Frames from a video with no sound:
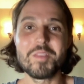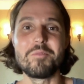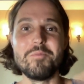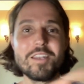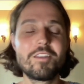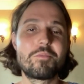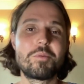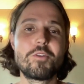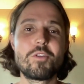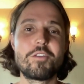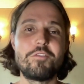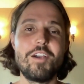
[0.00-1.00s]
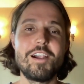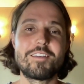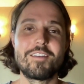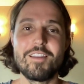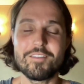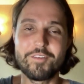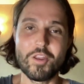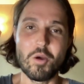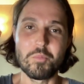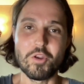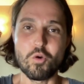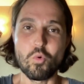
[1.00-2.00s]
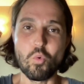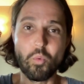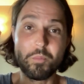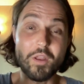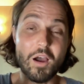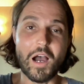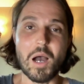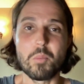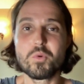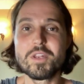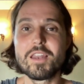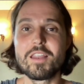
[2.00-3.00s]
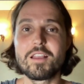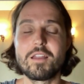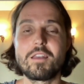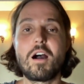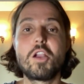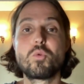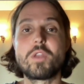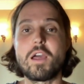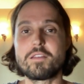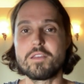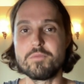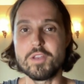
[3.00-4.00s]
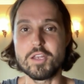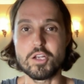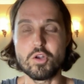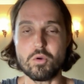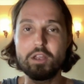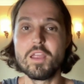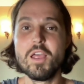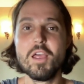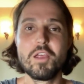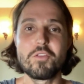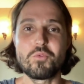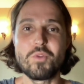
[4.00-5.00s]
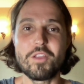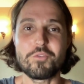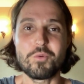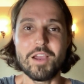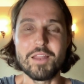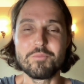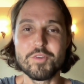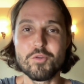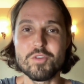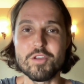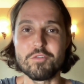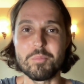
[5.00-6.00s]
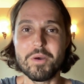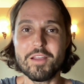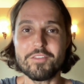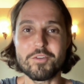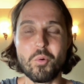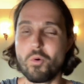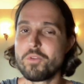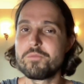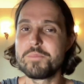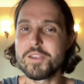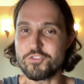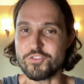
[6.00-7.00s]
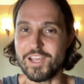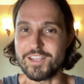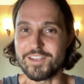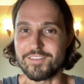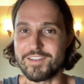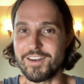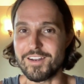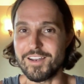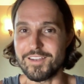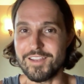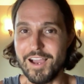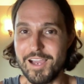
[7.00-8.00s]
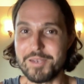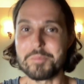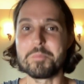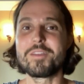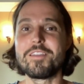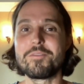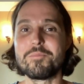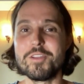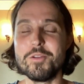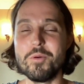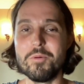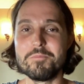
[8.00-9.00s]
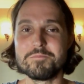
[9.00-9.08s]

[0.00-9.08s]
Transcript: Wenn dir das Video gefällt, dann lass einen Daumen nach oben da, abonniere den Kanal und aktiviere die Glocke, sodass du kein Video hier verpasst und wir steigen jetzt direkt gleich ein mit diesem Video.